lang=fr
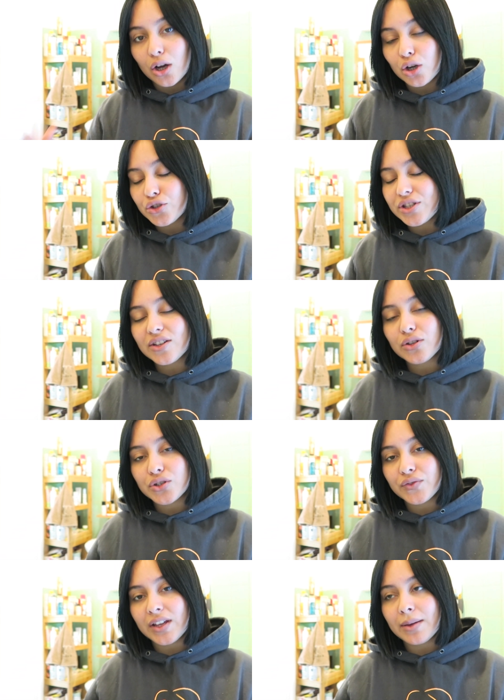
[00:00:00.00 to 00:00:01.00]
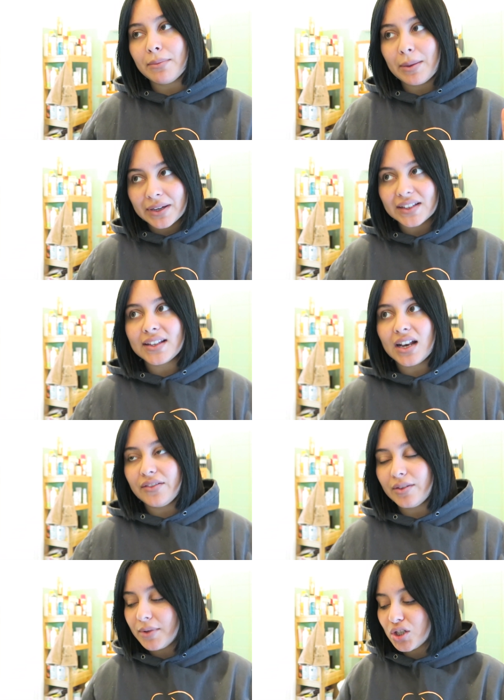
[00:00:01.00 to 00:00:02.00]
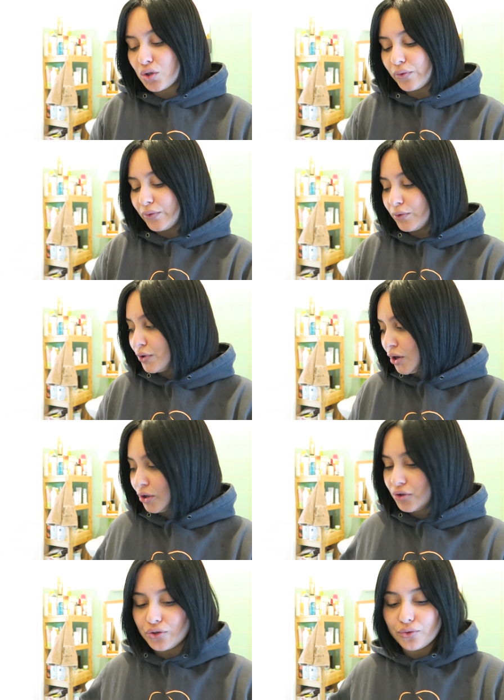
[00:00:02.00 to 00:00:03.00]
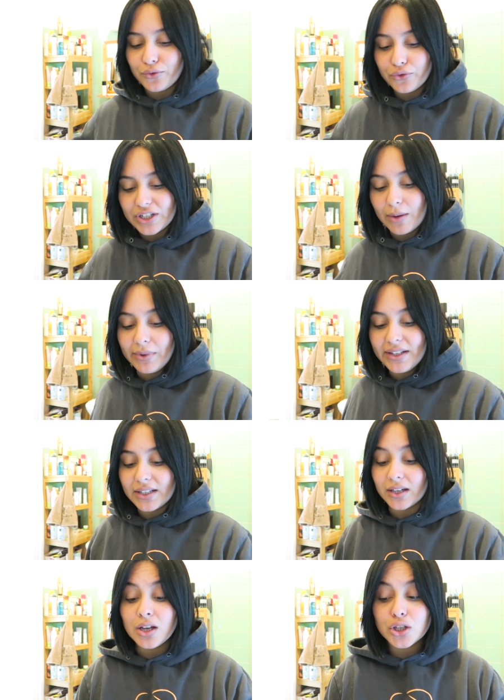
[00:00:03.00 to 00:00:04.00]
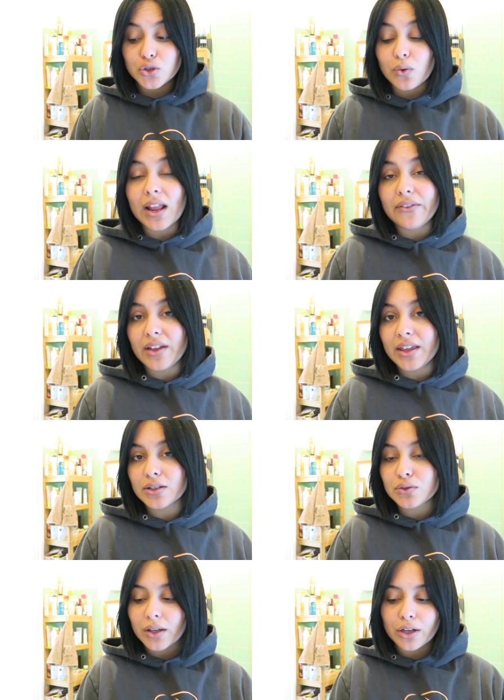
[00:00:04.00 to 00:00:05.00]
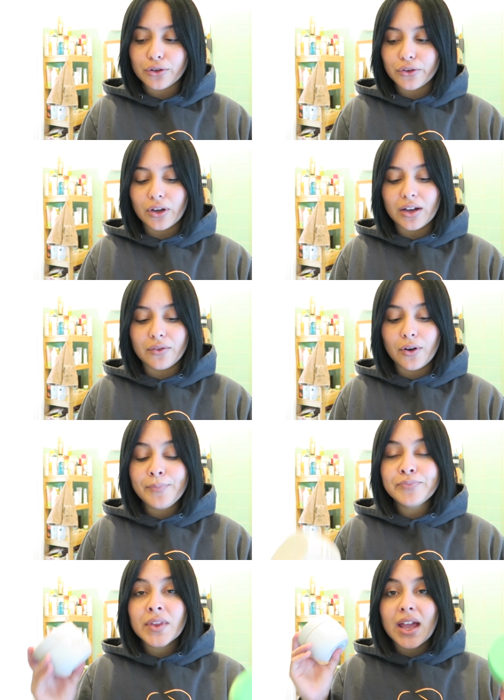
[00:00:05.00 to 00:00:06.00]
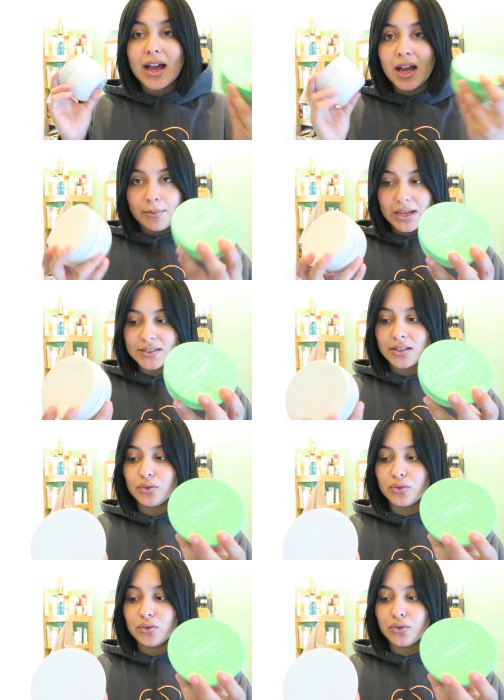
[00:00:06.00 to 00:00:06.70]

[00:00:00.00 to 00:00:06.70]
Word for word: Alors quand je sais que je vais m'apprêter à laver mes cheveux, euh, j'applique soit la veille, soit quelques heures avant un masque.